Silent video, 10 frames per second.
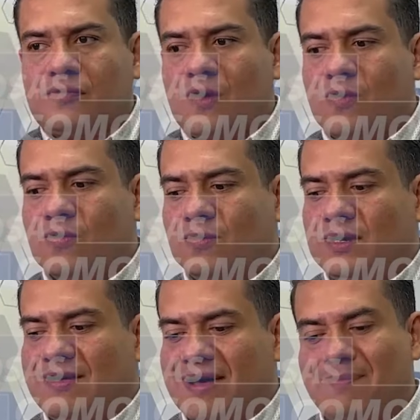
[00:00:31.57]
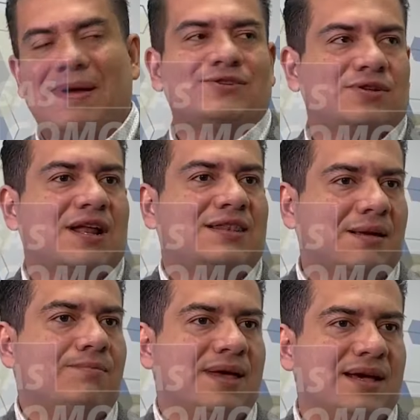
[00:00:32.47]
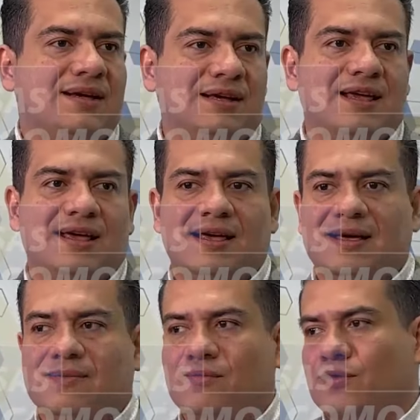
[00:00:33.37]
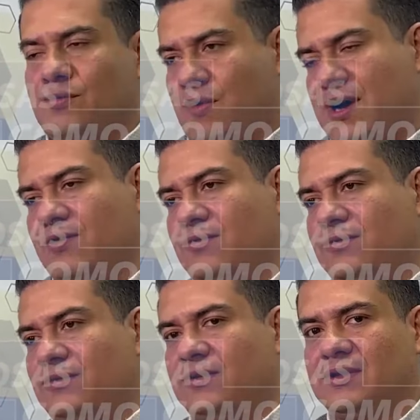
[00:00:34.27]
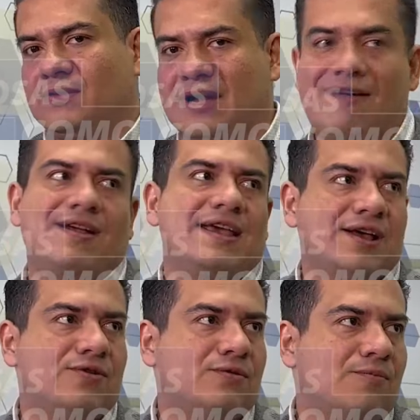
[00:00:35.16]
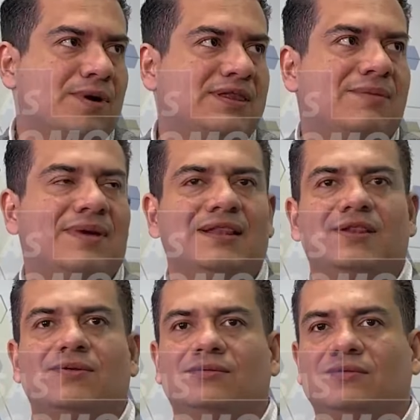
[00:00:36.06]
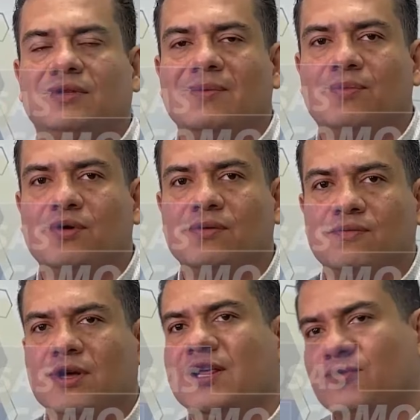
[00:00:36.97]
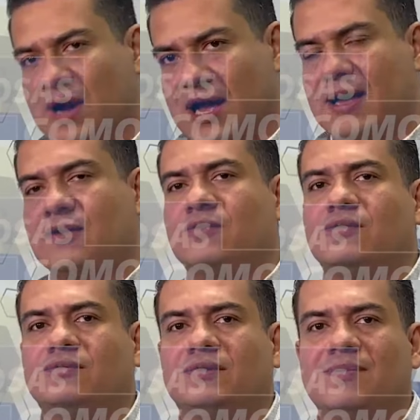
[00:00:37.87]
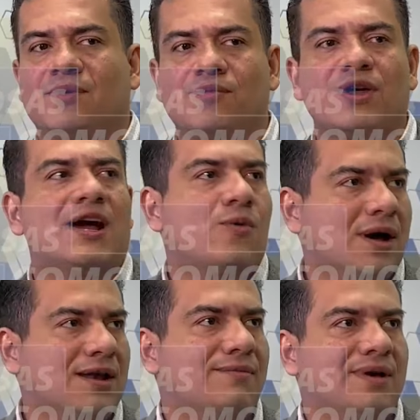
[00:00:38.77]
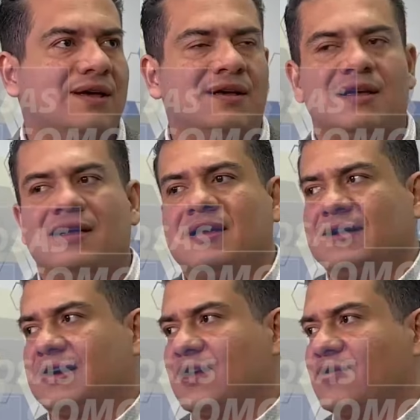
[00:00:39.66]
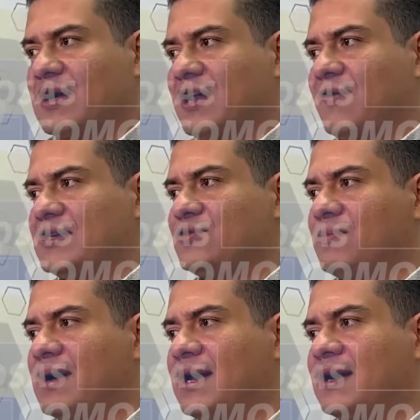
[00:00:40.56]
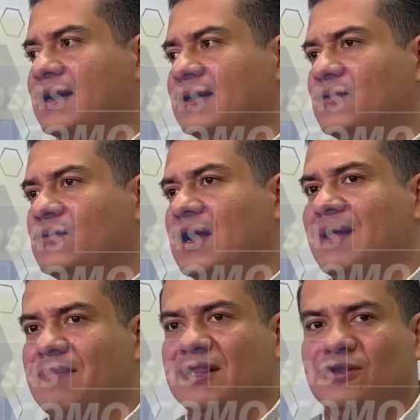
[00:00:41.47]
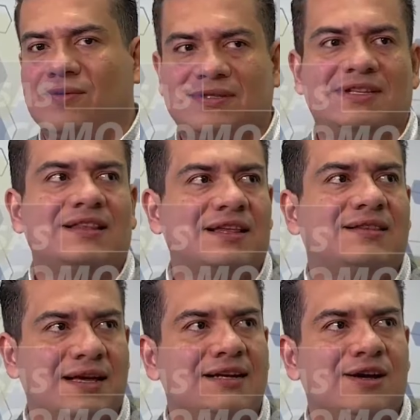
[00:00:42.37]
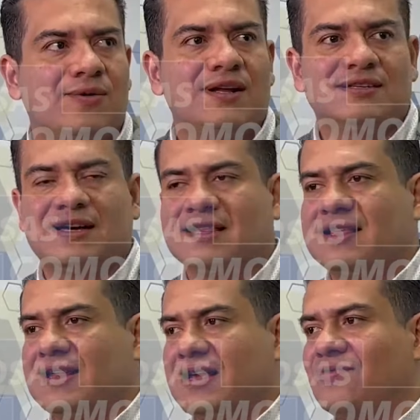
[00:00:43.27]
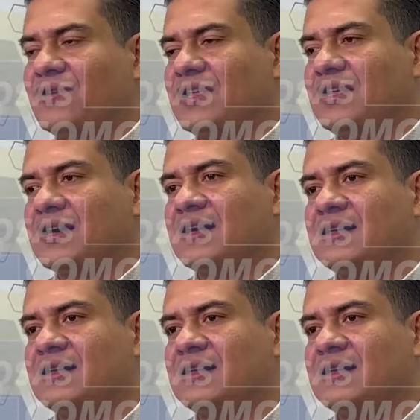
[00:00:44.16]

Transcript: un nivel personal también eh, muy bueno, un caballero completamente, un tipo muy educado, un tipo muy ecuánime. Creo que le va a sumar un elemento bastante técnico a la Secretaría Jurídica